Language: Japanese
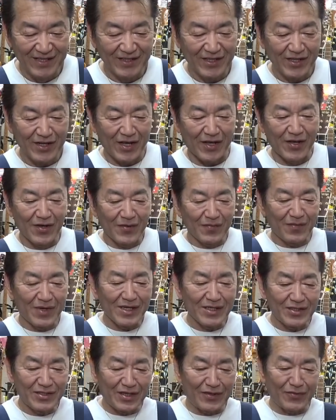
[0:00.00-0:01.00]
でね、
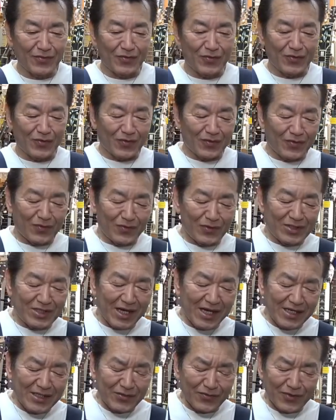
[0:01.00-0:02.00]
まずあのこの
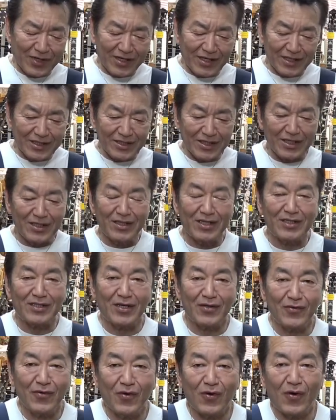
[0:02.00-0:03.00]
サイズの話なんです
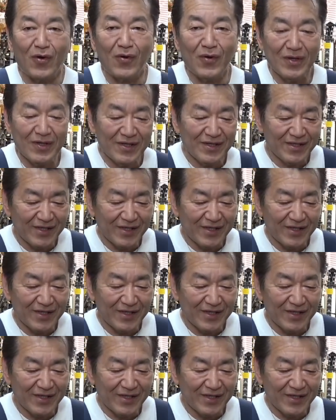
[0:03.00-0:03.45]
けど、